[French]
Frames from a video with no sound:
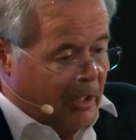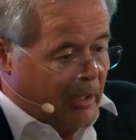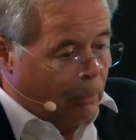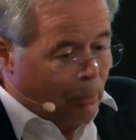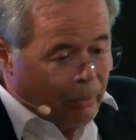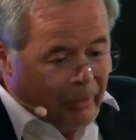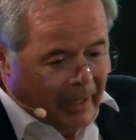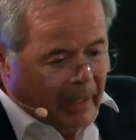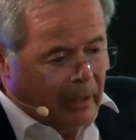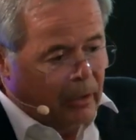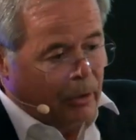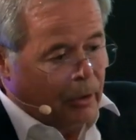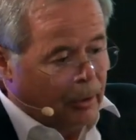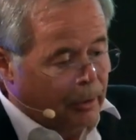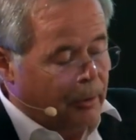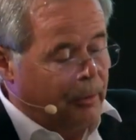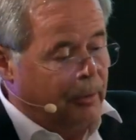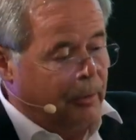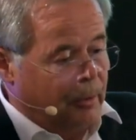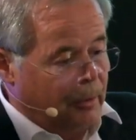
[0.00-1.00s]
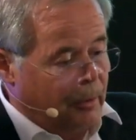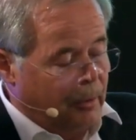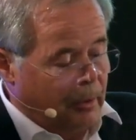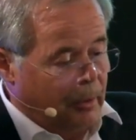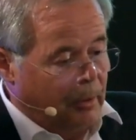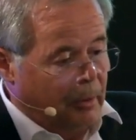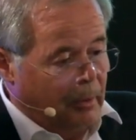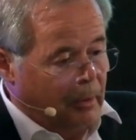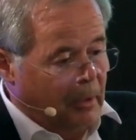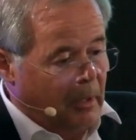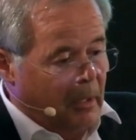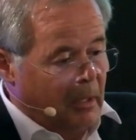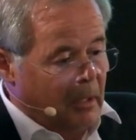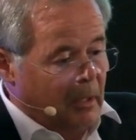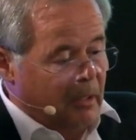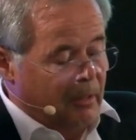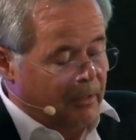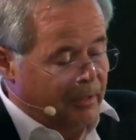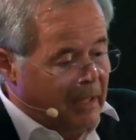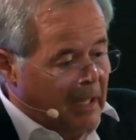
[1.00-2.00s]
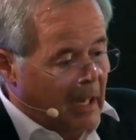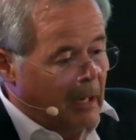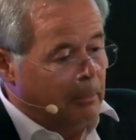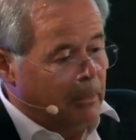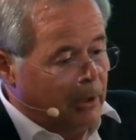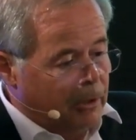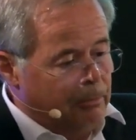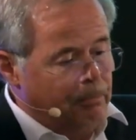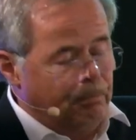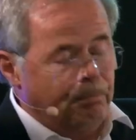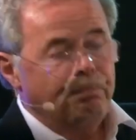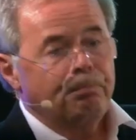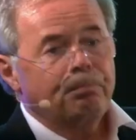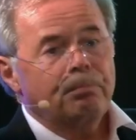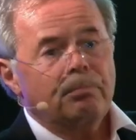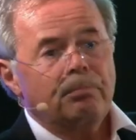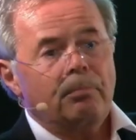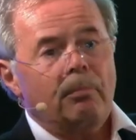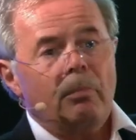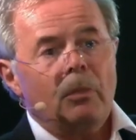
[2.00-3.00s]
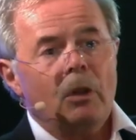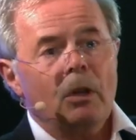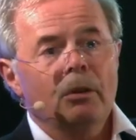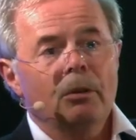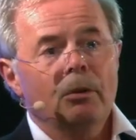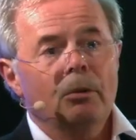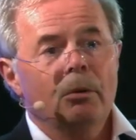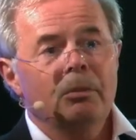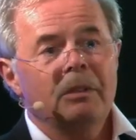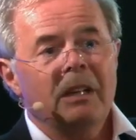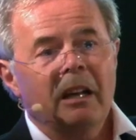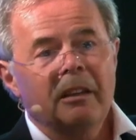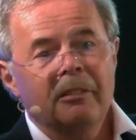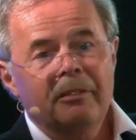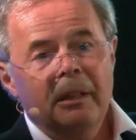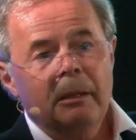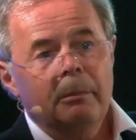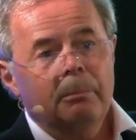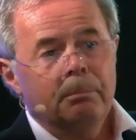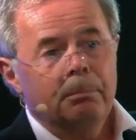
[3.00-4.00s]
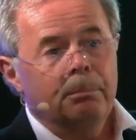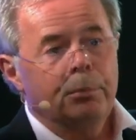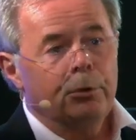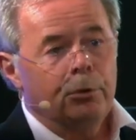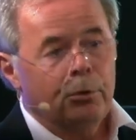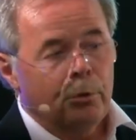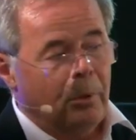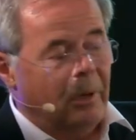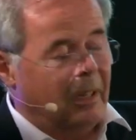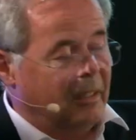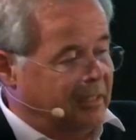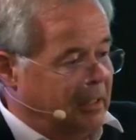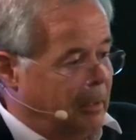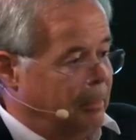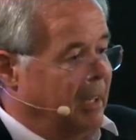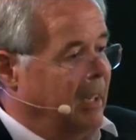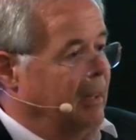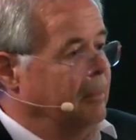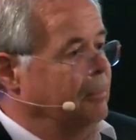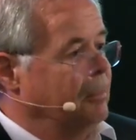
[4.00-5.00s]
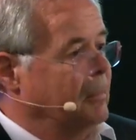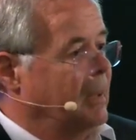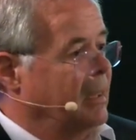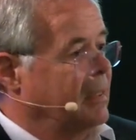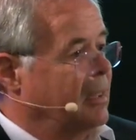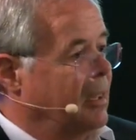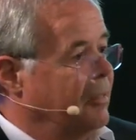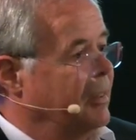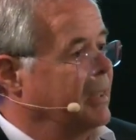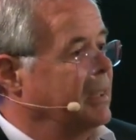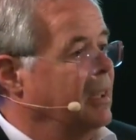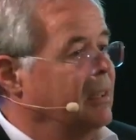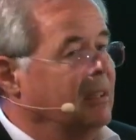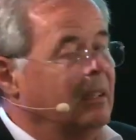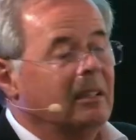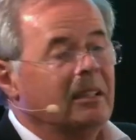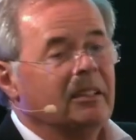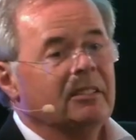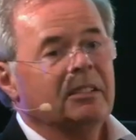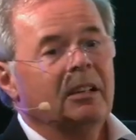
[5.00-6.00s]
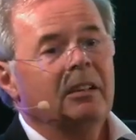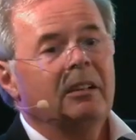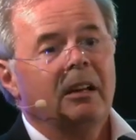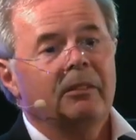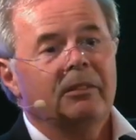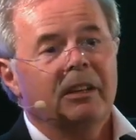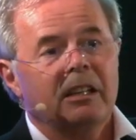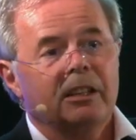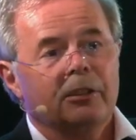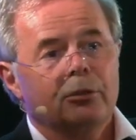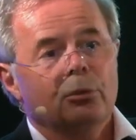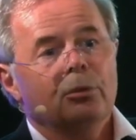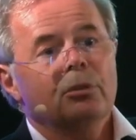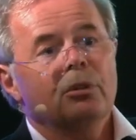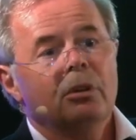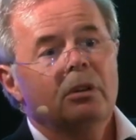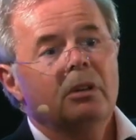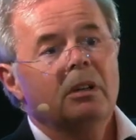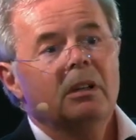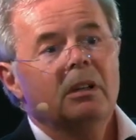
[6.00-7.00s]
trouvé que finalement, on arrivait plutôt assez bien à travailler les uns avec les autres,